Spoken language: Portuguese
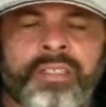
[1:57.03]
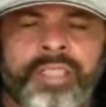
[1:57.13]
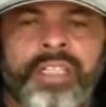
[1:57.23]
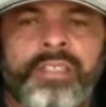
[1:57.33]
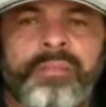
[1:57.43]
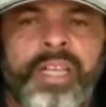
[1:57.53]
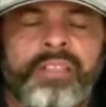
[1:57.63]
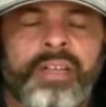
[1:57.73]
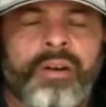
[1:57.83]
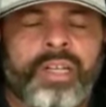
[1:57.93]
desse
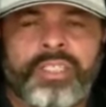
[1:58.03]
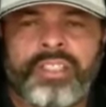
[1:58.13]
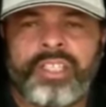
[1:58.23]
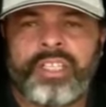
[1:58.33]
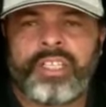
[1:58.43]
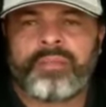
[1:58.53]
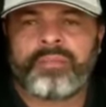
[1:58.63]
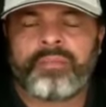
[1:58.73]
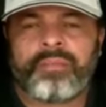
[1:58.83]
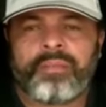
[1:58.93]
mês agora de
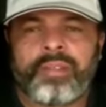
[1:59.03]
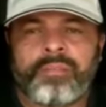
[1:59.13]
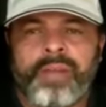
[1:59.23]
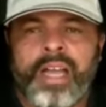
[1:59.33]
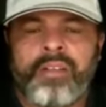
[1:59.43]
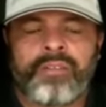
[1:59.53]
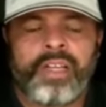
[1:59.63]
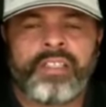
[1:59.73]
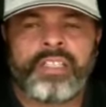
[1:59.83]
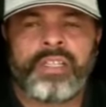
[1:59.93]
maio
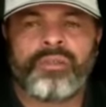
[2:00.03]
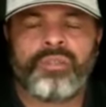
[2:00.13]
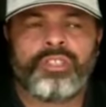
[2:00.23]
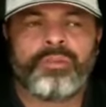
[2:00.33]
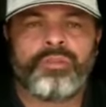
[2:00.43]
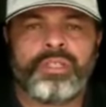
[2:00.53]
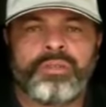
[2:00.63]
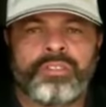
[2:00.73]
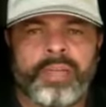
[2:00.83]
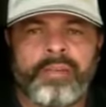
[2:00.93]
vai ser no último
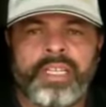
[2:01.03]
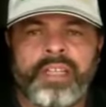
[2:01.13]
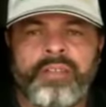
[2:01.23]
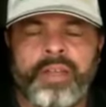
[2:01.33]
domingo, semana que